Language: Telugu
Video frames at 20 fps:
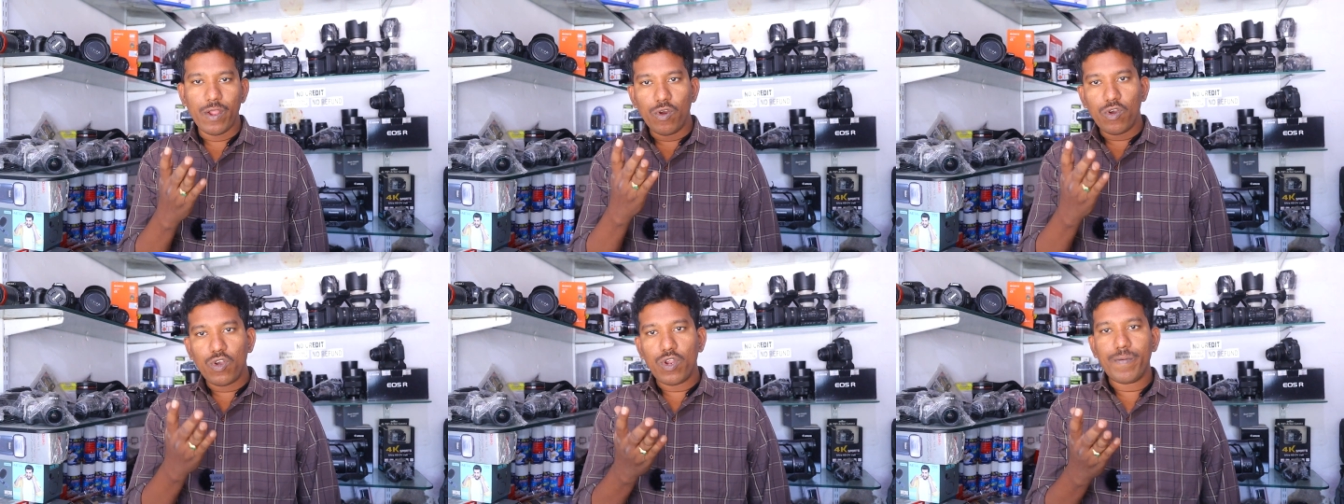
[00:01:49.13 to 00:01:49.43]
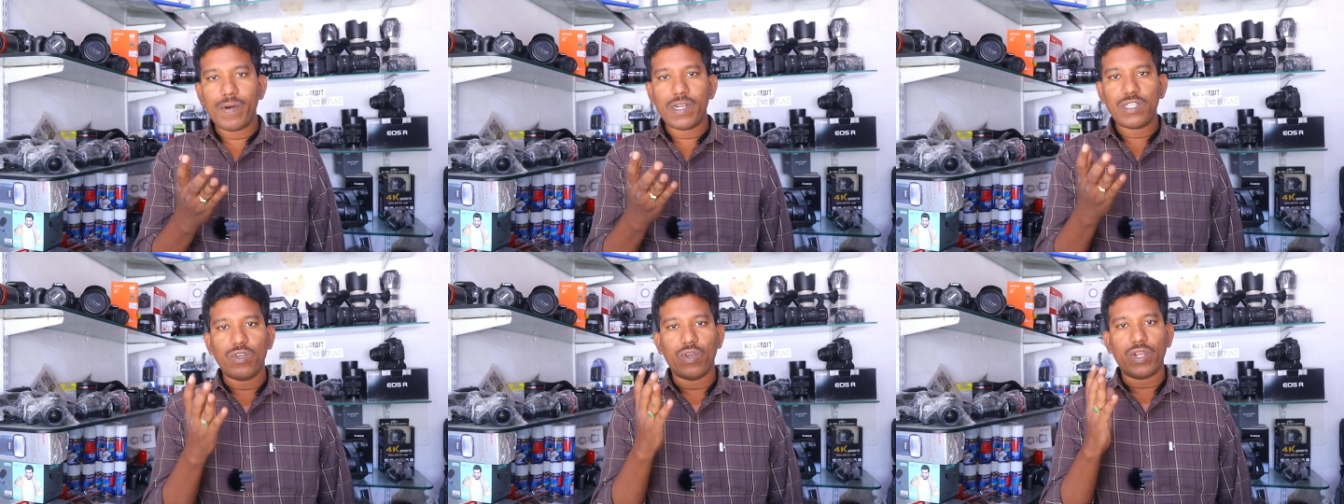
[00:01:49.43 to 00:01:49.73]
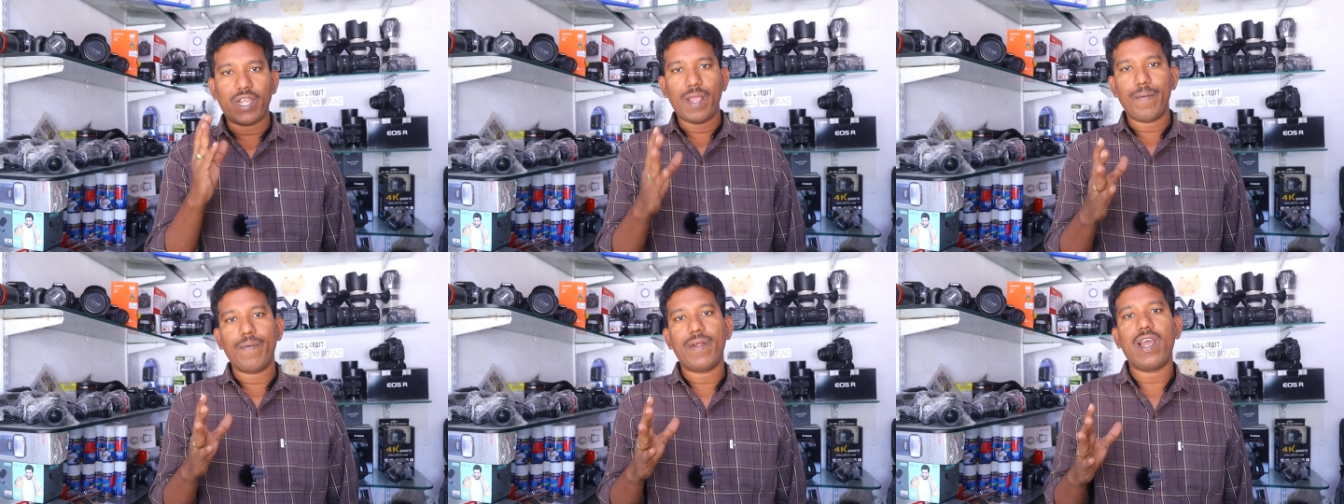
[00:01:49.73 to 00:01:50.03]
యూట్యూబర్స్
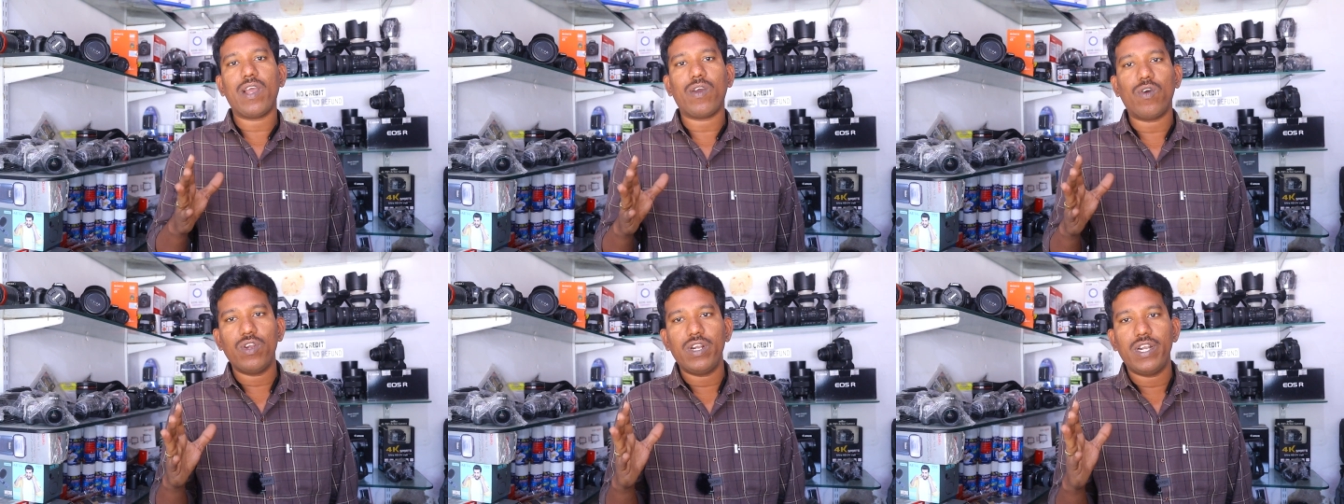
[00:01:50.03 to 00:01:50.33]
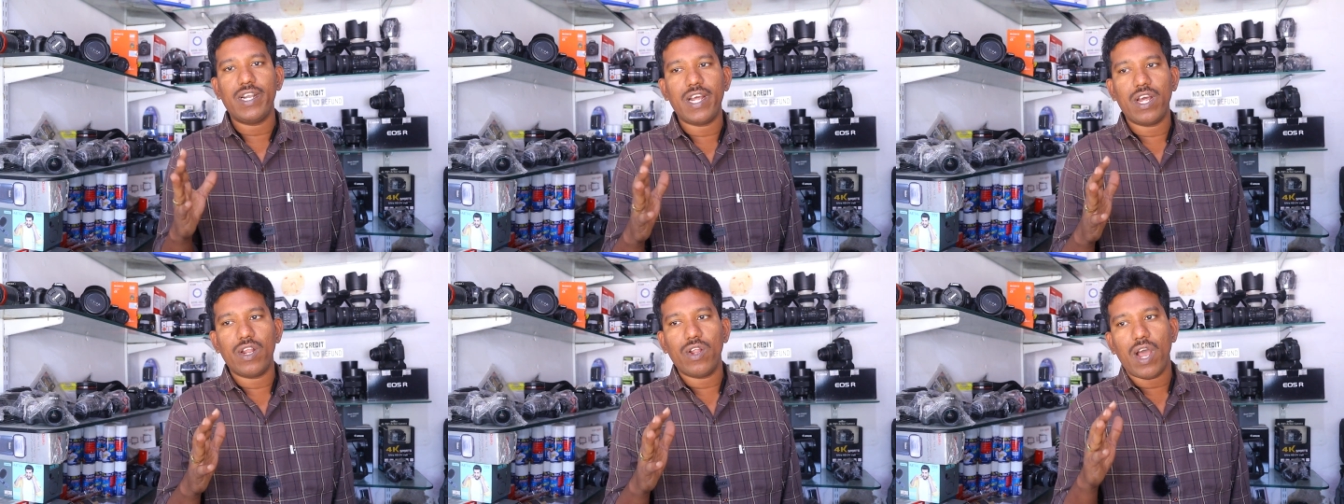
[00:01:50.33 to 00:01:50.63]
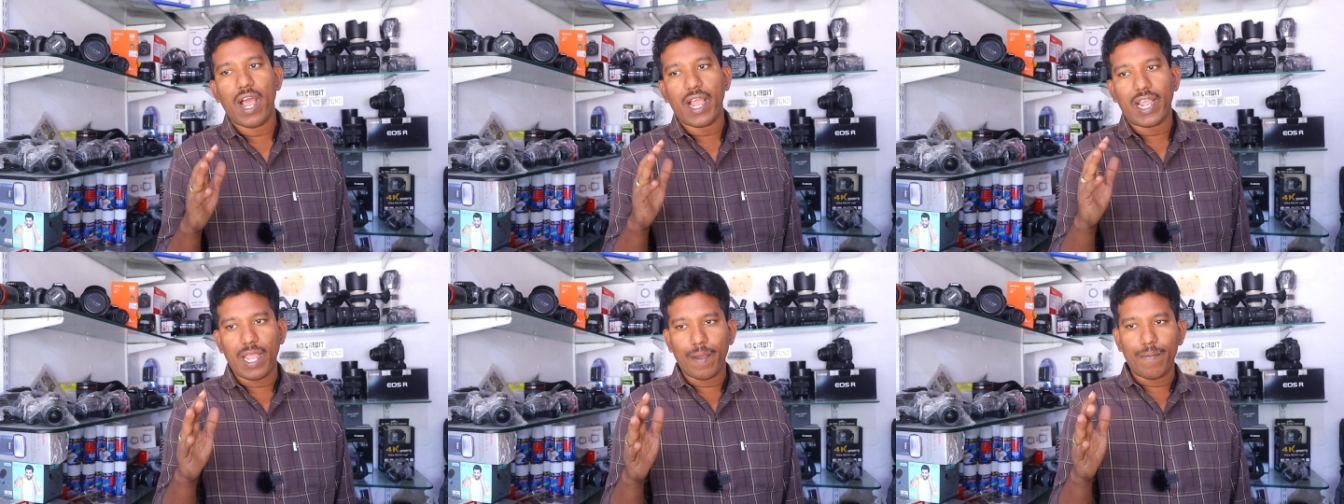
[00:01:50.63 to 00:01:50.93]
ఒక కెమెరా కొనింటారు
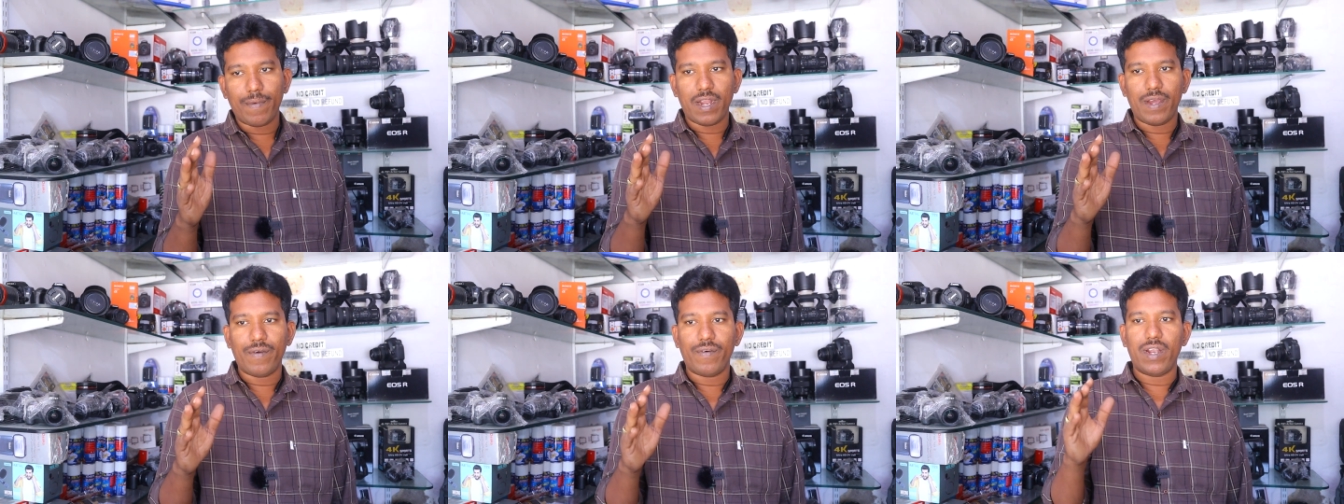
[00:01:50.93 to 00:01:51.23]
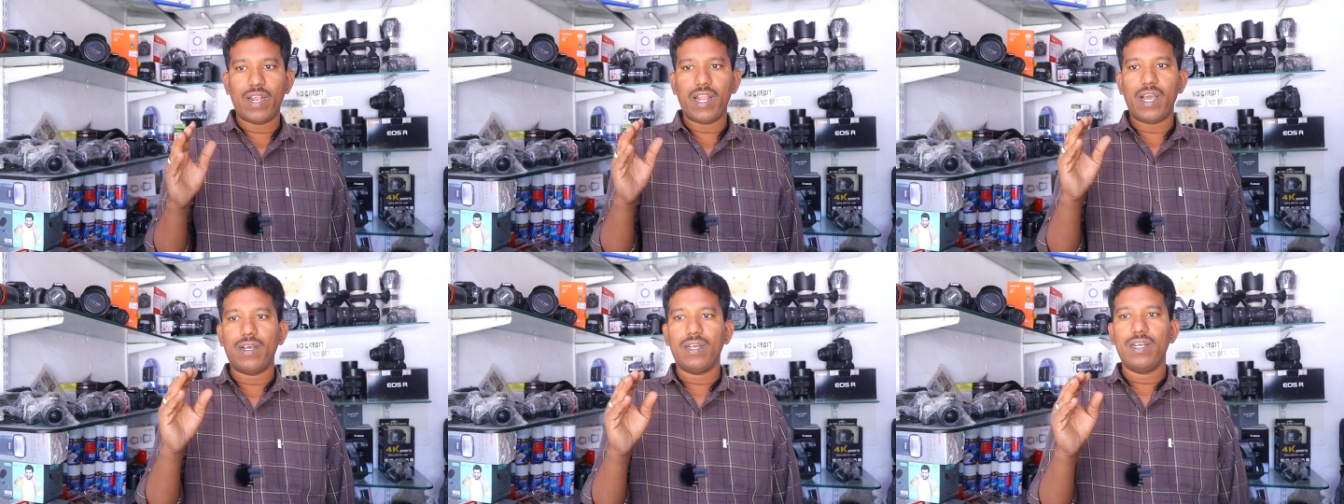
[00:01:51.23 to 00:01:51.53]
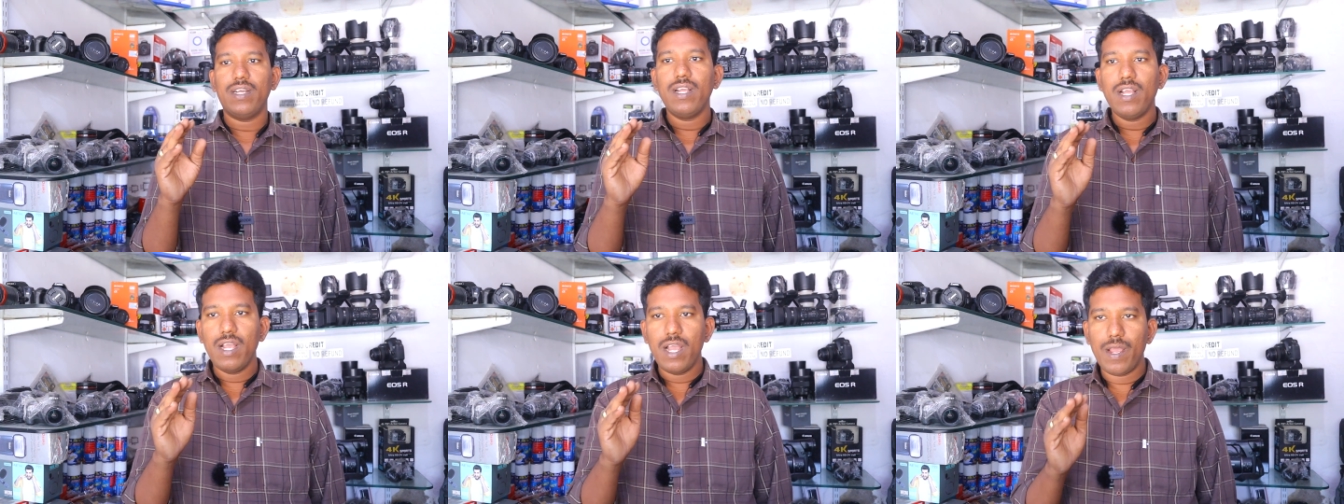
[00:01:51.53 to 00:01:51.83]
ఆ కెమెరా వల్ల
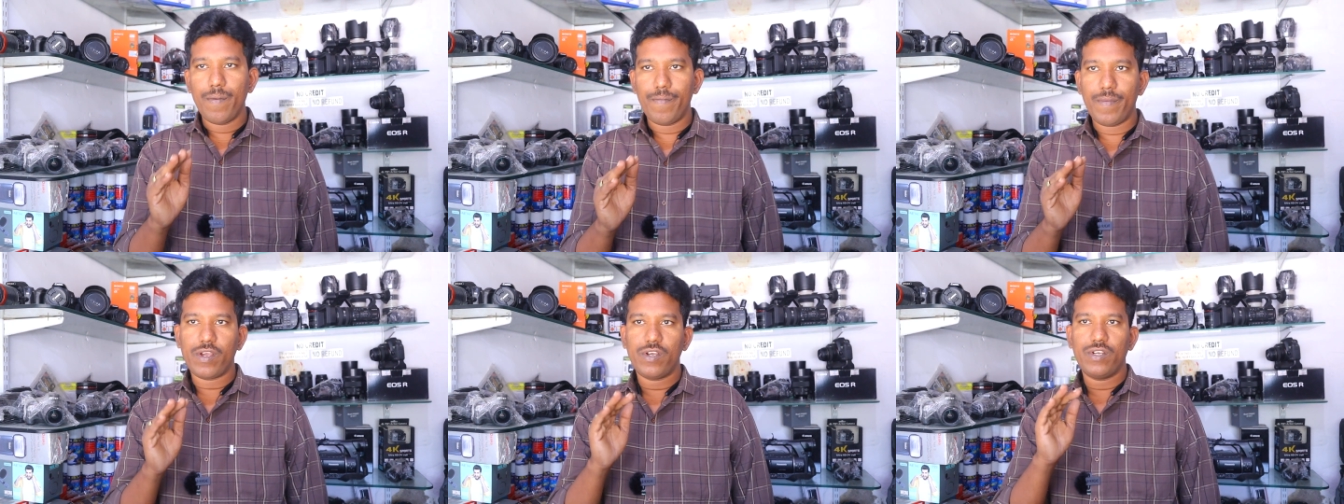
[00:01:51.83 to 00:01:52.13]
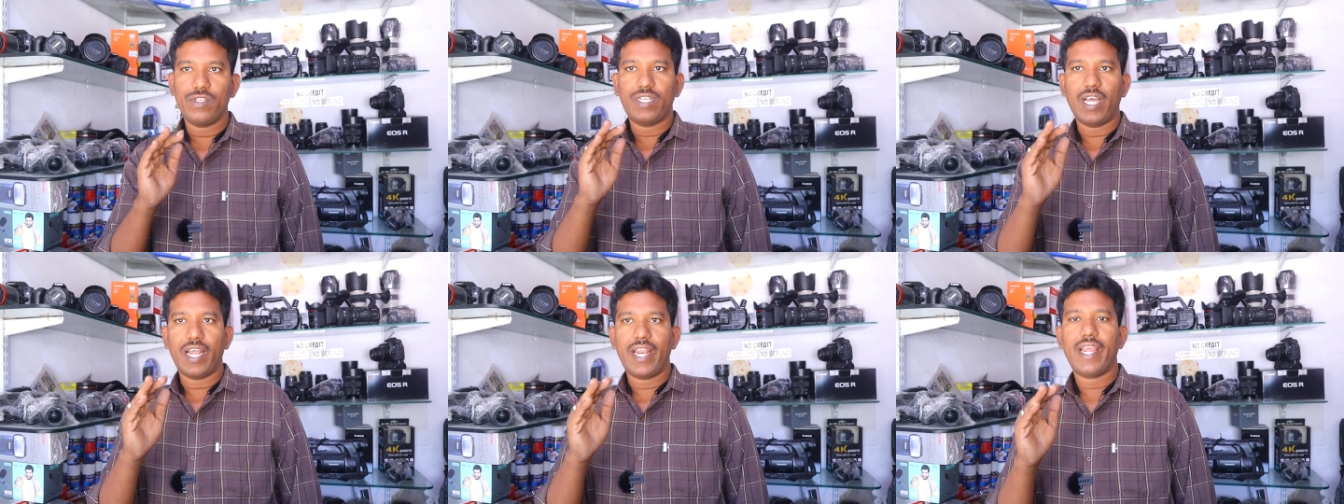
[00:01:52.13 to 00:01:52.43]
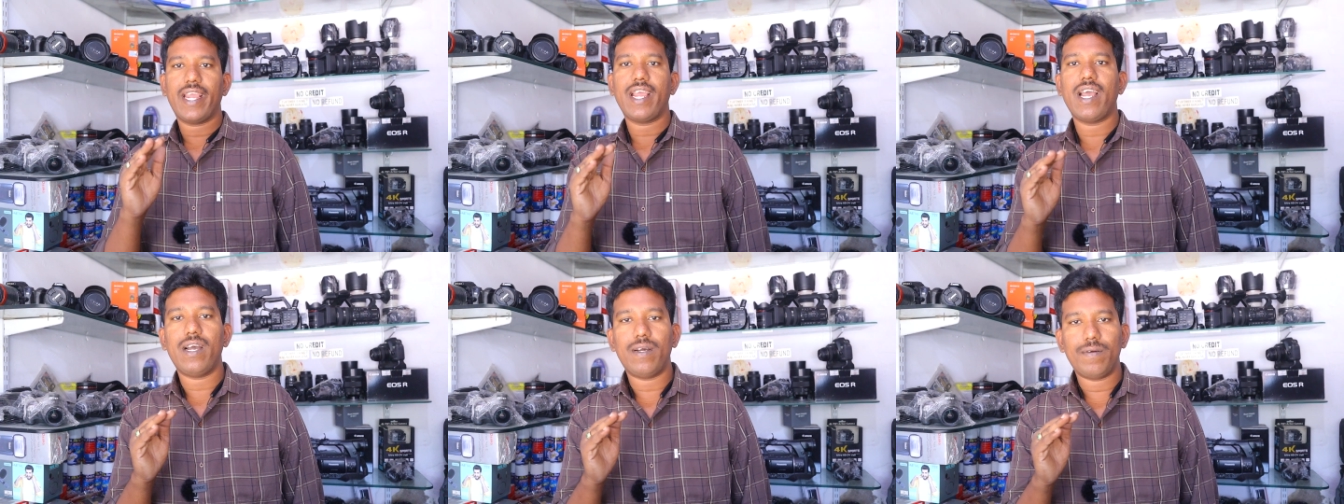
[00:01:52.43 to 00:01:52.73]
మీకు
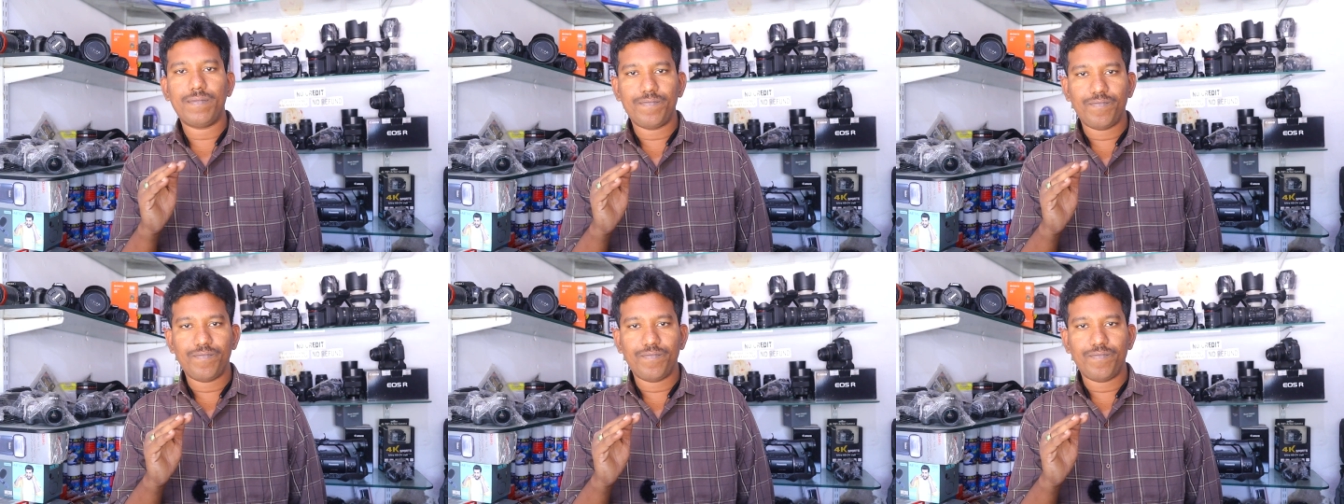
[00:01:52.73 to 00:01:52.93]
సరిగా